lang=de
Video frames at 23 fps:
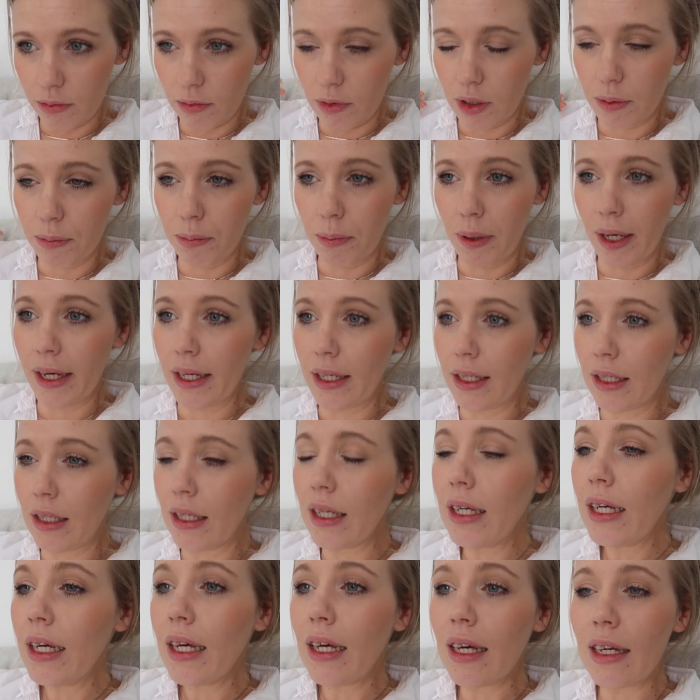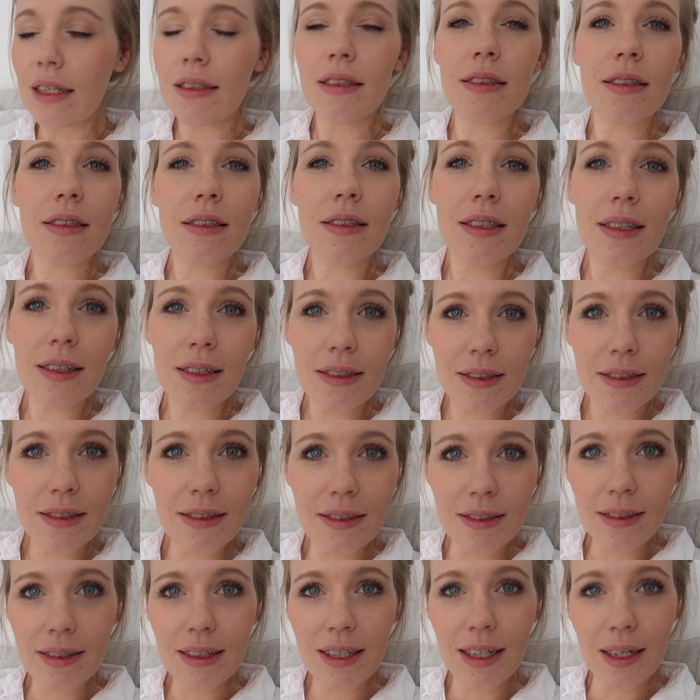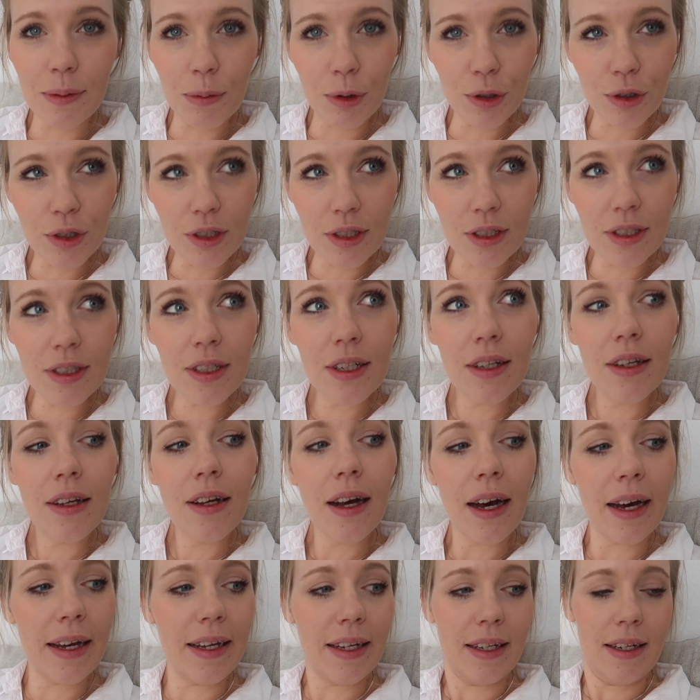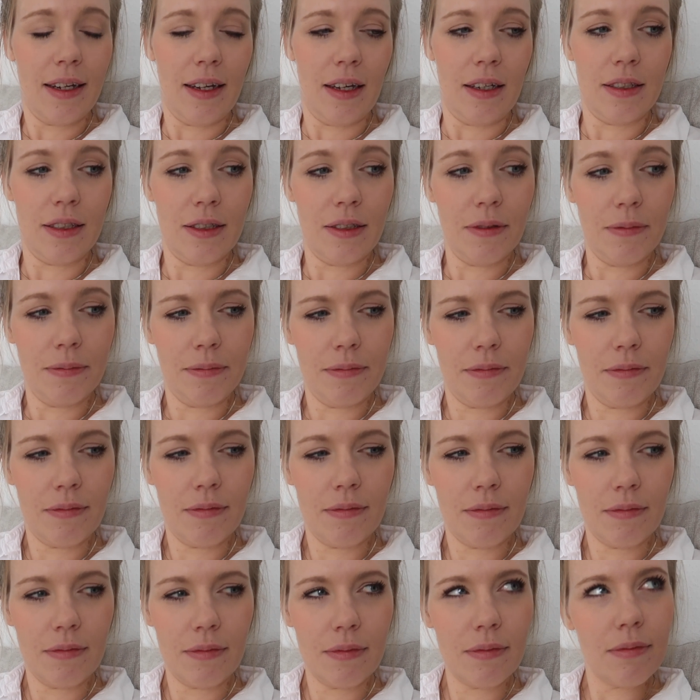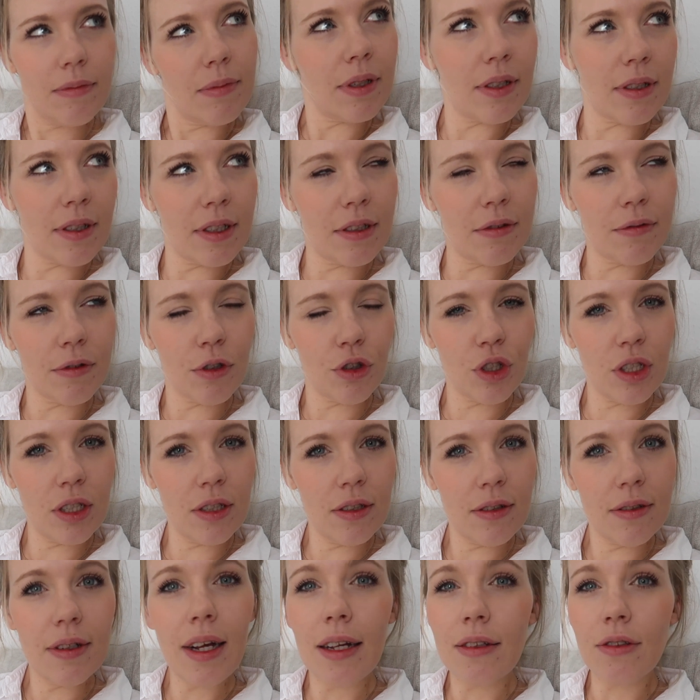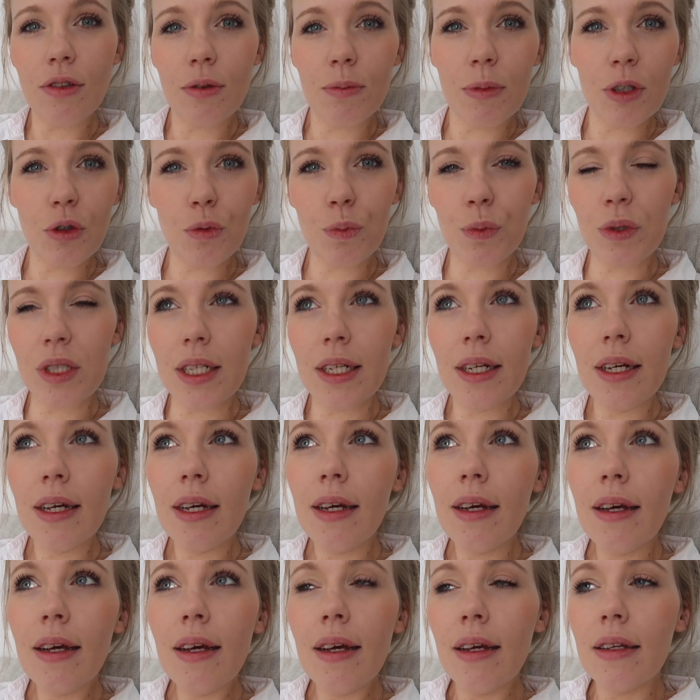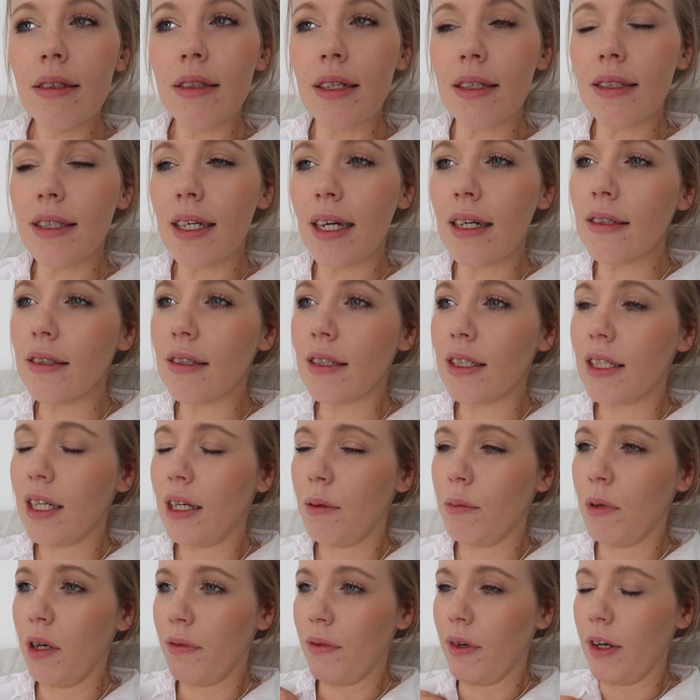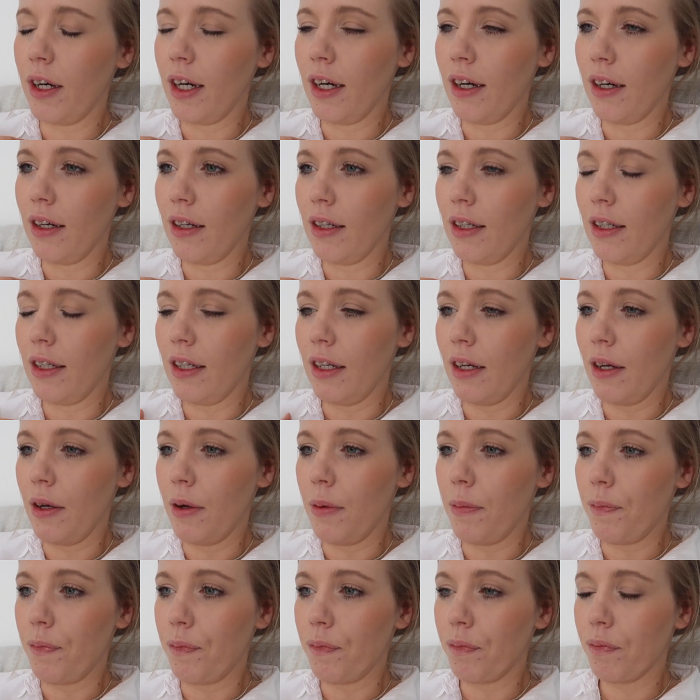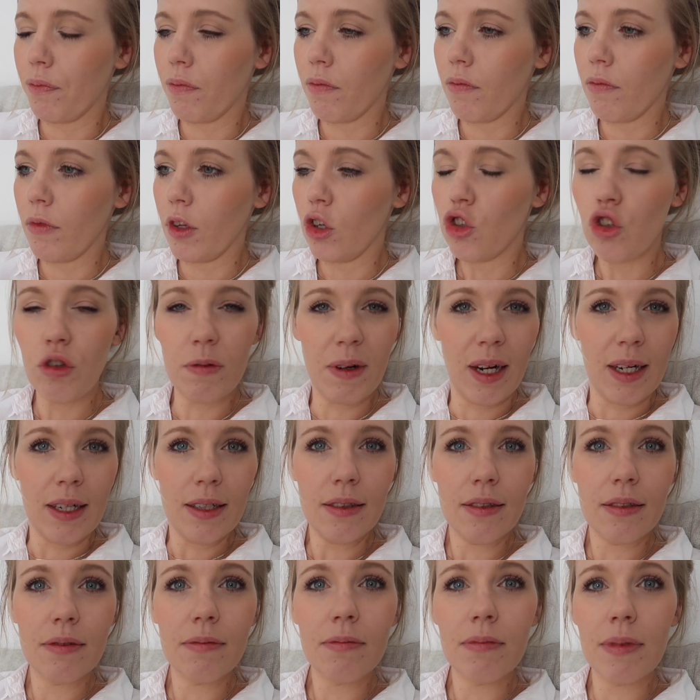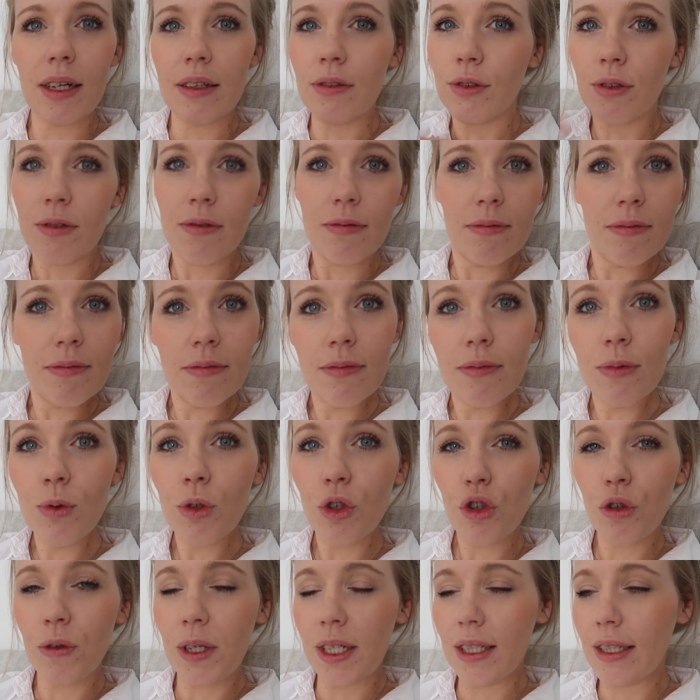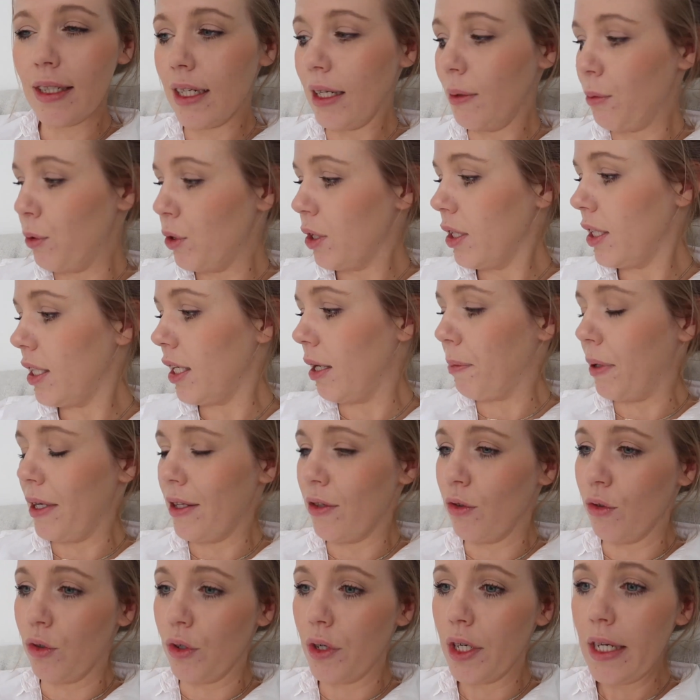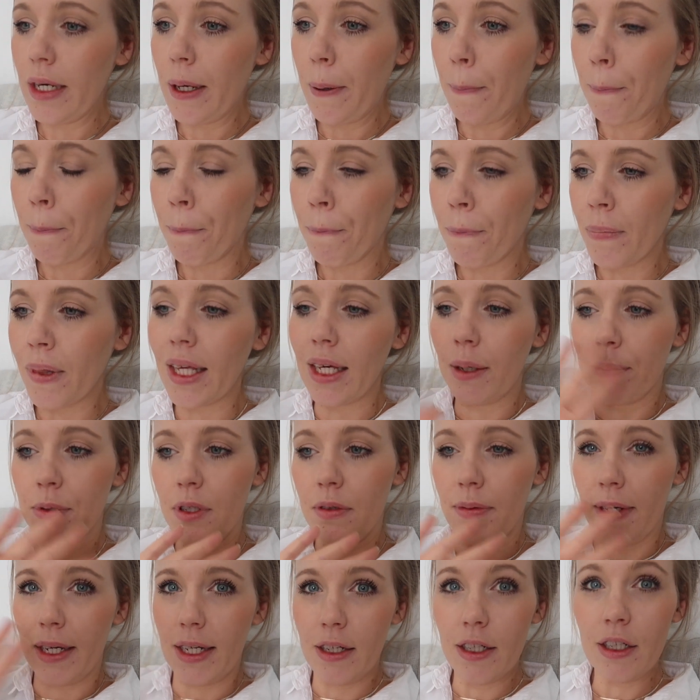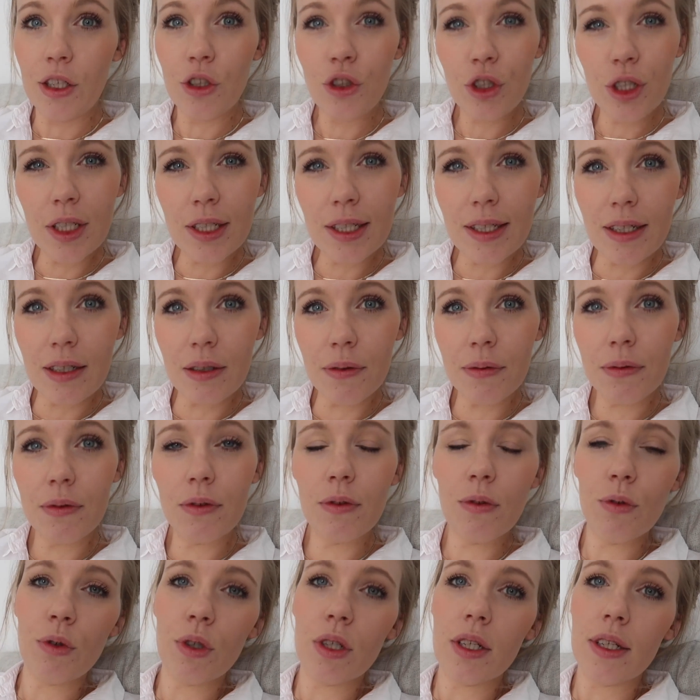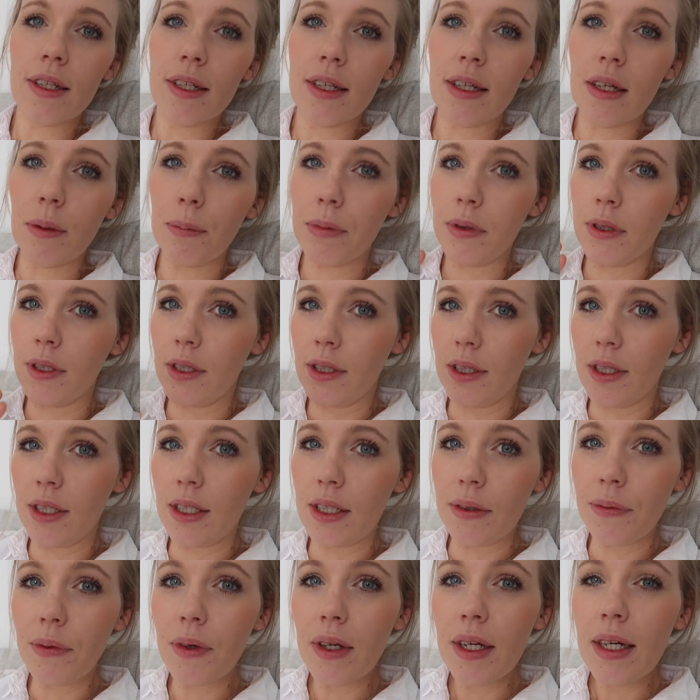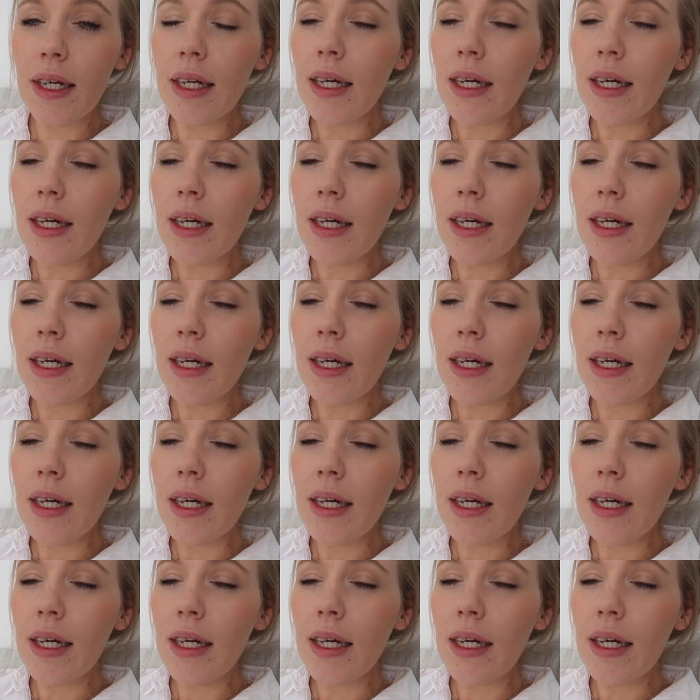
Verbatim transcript: mit meinen existierenden Klamotten einkleide. Hat man das jetzt verstanden? Also zum Beispiel, das erste Thema war ähm, schwarz, also nur schwarze Klamotten. Ich habe also, ich habe zwei Kleiderschrankhälften und ich habe in die